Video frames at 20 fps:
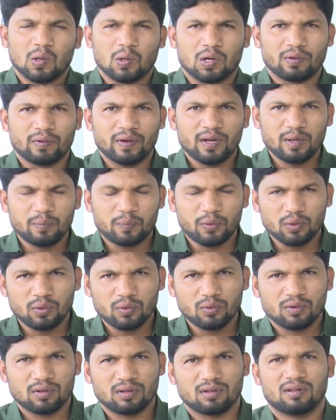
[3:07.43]
ఒకవేళ ఇప్పుడు
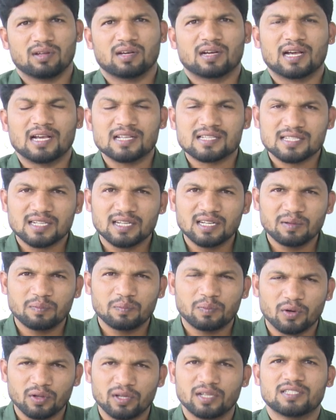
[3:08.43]
కస్టడీని
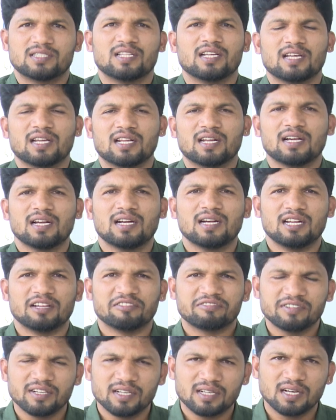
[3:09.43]
పొడిగిస్తే కనుక
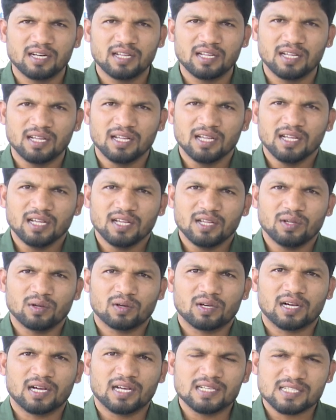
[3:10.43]
డెఫినెట్లీ ఈ
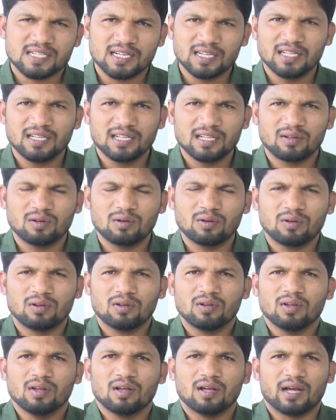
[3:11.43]
యొక్క కస్టడీలో
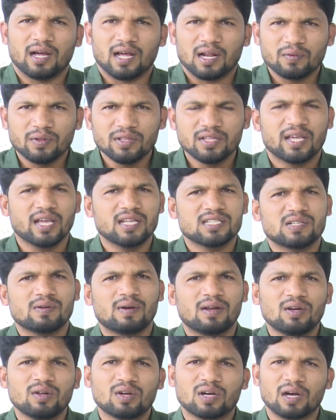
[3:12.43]
అరవింద్ కేజ్రీవాల్ను